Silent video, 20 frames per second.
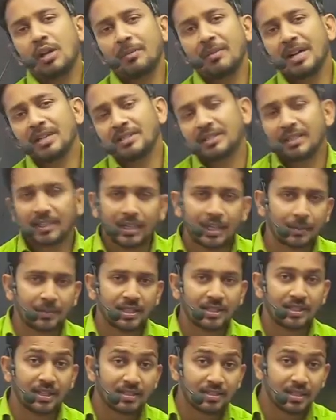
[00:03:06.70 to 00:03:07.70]
सीट अगर आपने
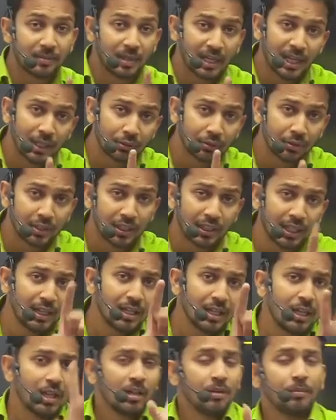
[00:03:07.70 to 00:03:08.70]
सही से भरा है तो ठीक है
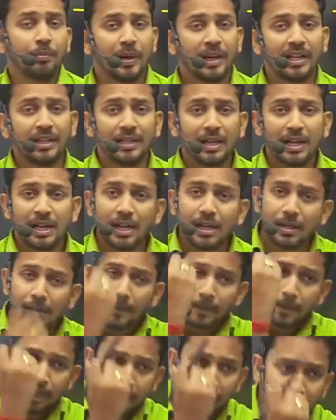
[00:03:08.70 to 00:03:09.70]
वरना
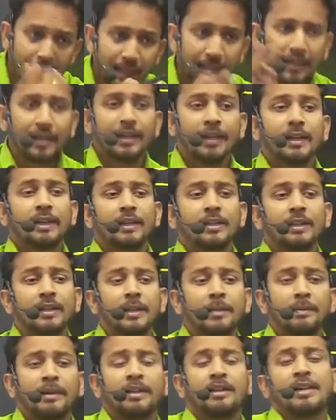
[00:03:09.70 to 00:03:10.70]
लेने के देने
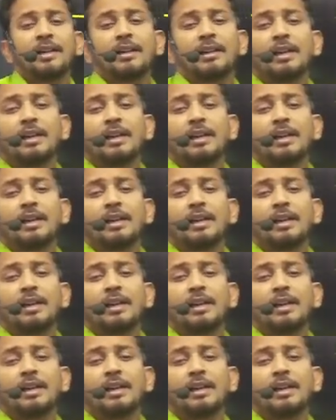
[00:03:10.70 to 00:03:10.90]
पड़ जाएंगे